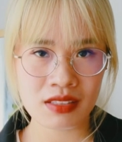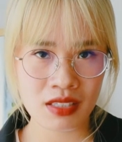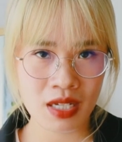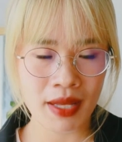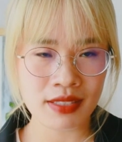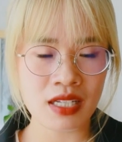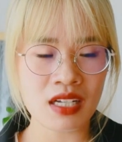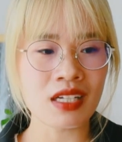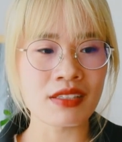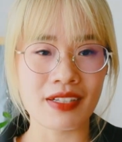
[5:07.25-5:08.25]
thì các bạn sẽ
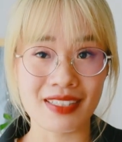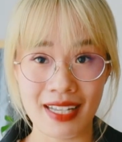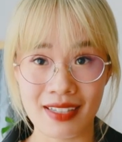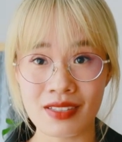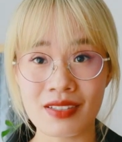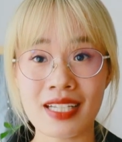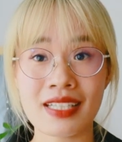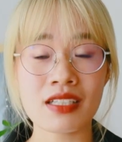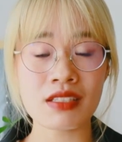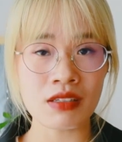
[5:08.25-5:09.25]
cần phải dành thời gian
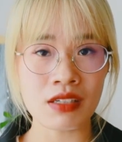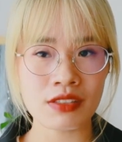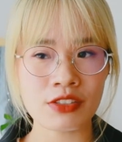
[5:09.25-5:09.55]
chất lượng